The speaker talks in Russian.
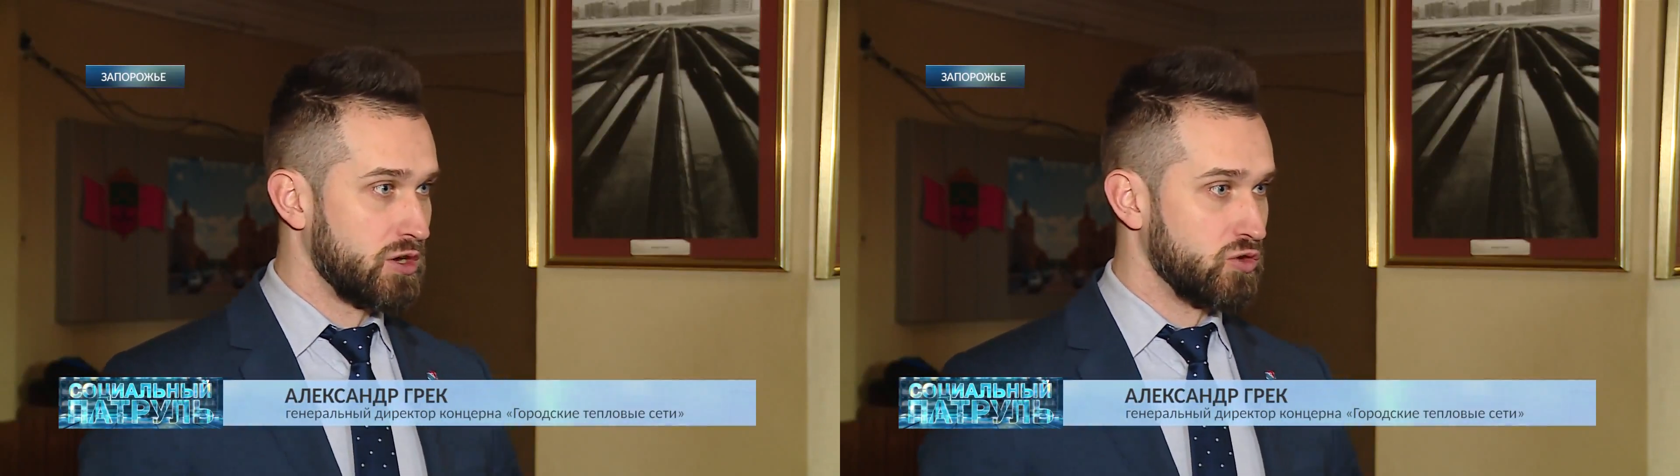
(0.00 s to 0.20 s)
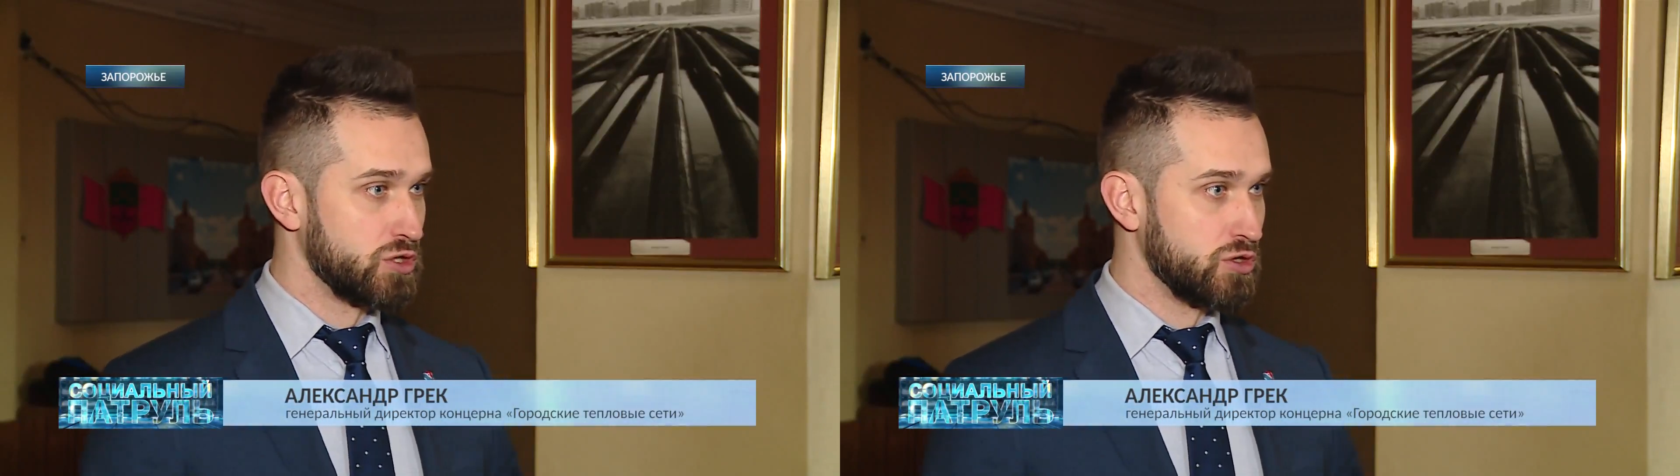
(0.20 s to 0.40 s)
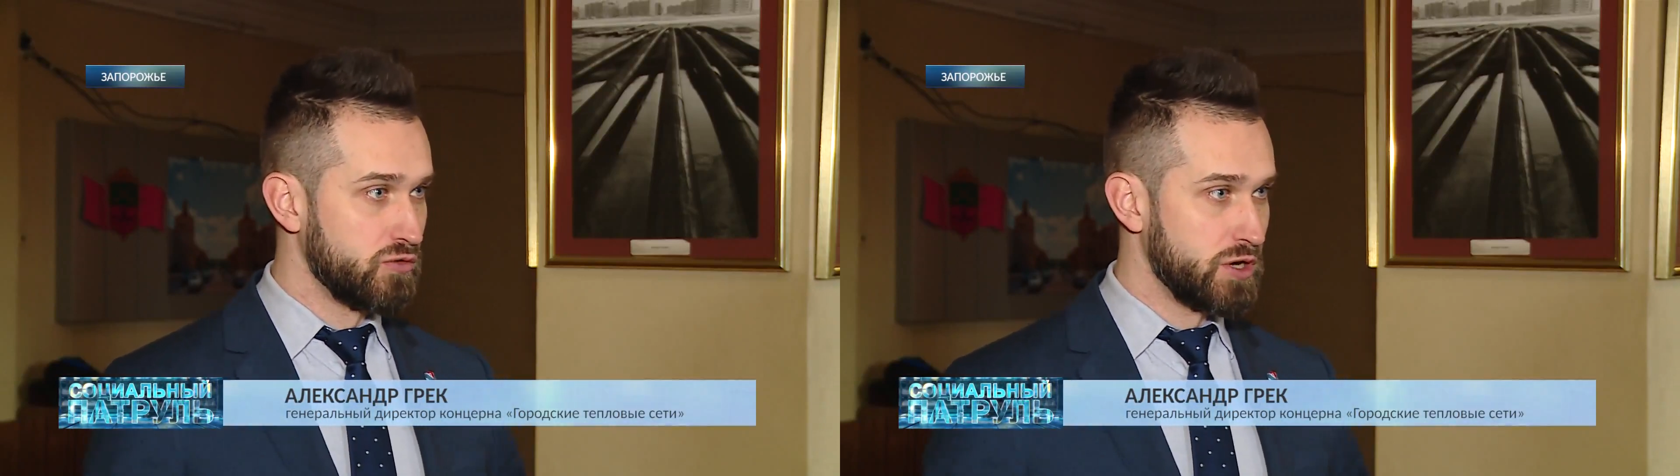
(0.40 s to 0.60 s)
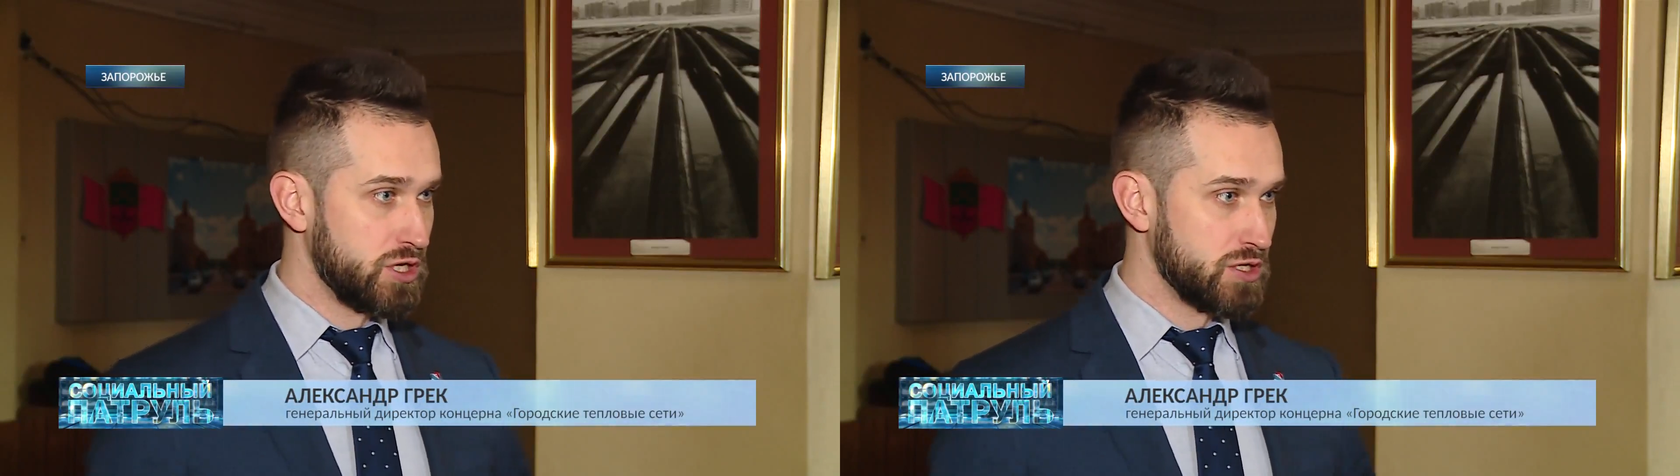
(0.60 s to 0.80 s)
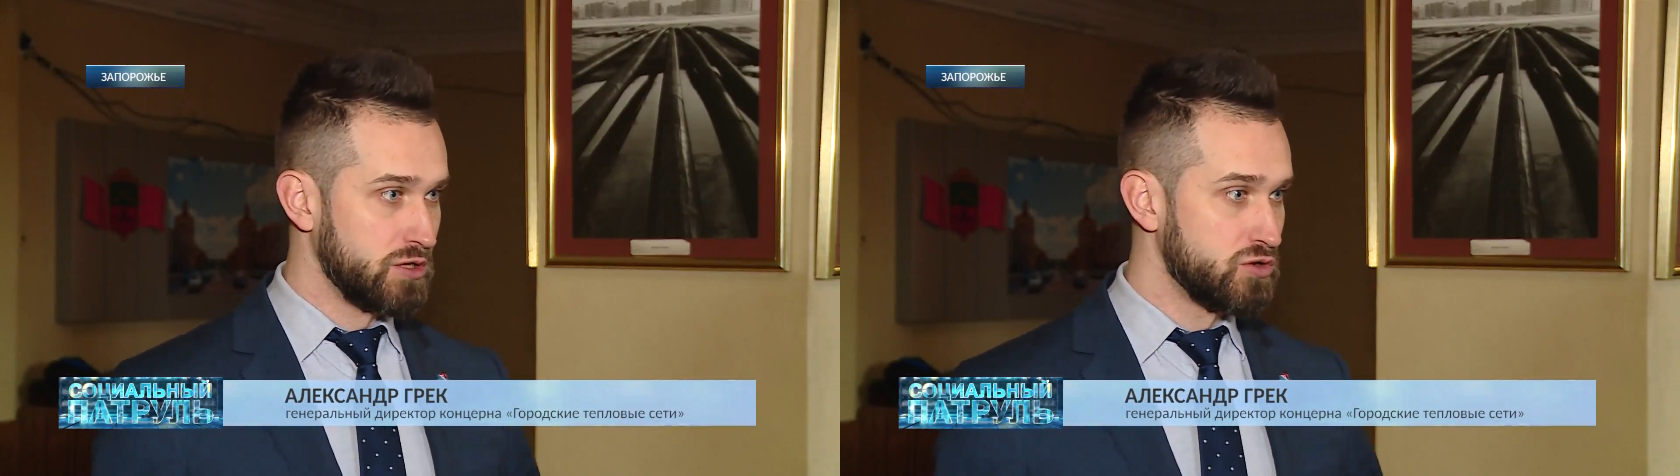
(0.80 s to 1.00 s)
Установка
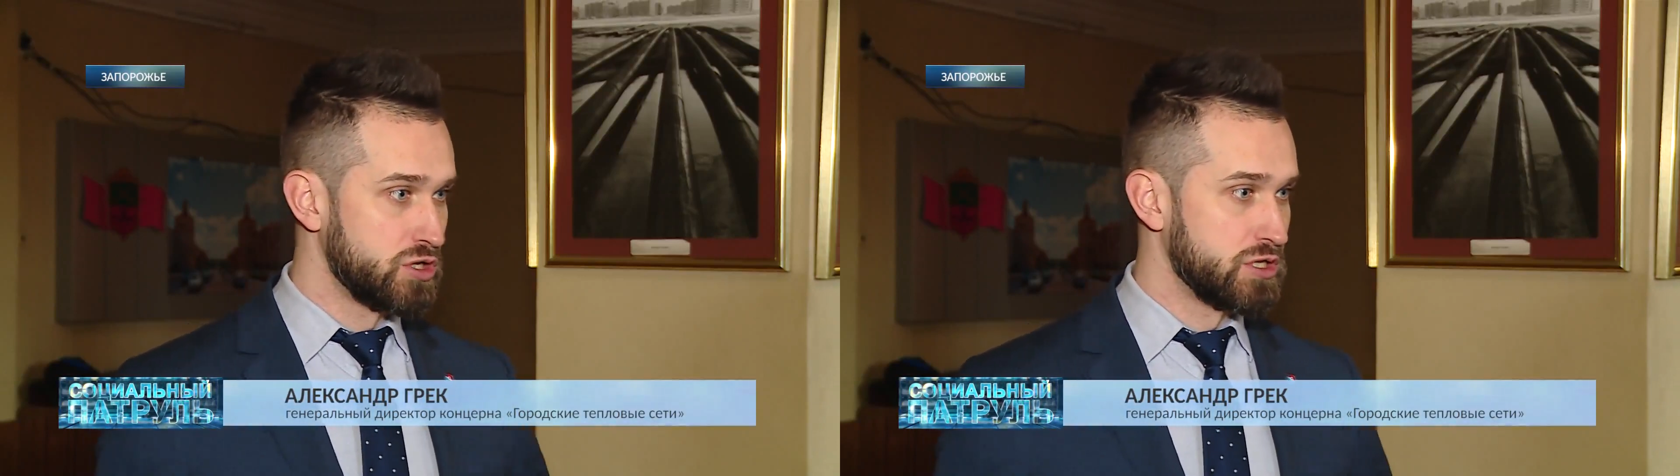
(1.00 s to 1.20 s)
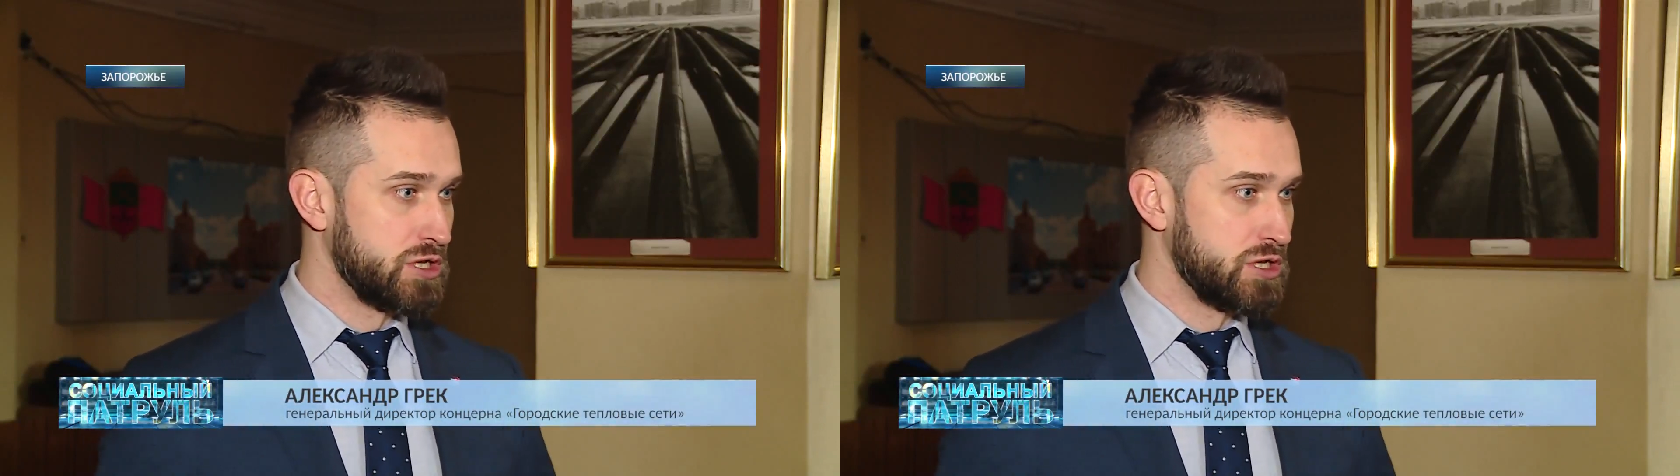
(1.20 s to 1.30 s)
этих заглушек